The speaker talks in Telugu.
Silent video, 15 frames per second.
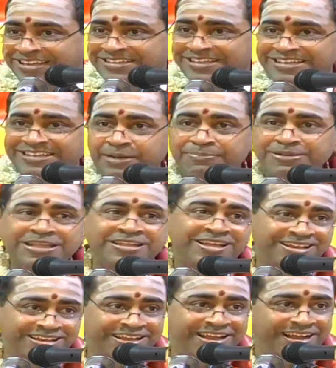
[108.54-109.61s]
దీన్ని
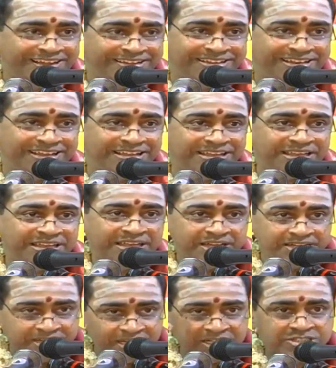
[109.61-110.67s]
దెబ్బతీయాలి అంటే
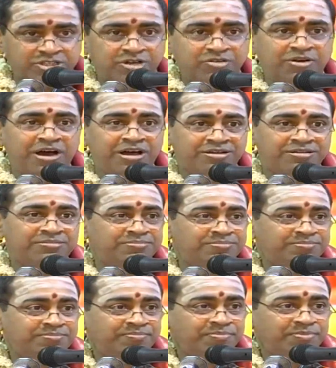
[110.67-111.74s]
ఇంటలెక్చువల్ వార్
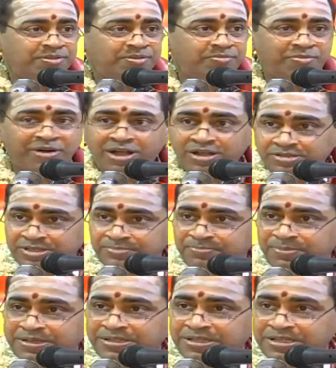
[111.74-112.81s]
వాళ్ళు
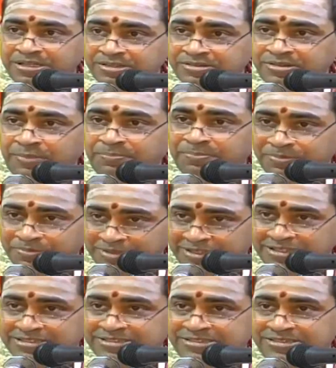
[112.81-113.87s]
చెప్పినది తప్పు
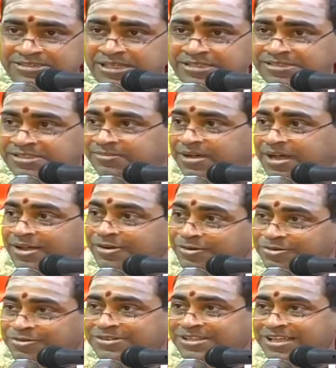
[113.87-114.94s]
ఇది సత్యం అని
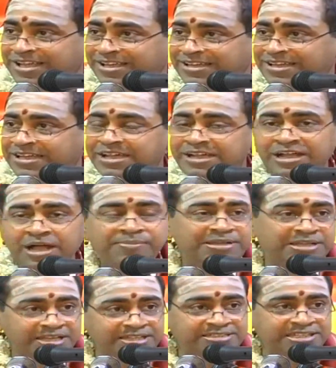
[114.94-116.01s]
రుజువు చేయాలి
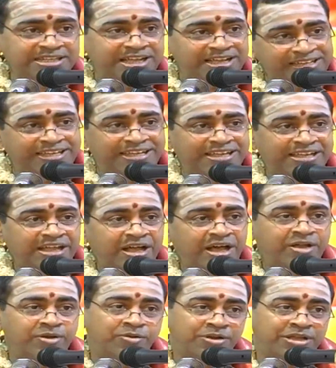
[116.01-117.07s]
కాబట్టి ఏం చేయాలి
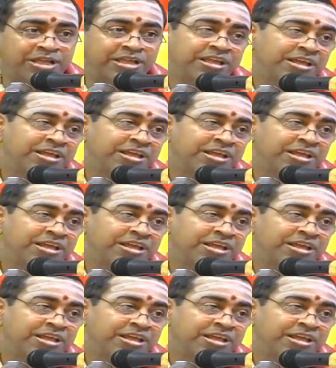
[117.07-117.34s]
అనుకుని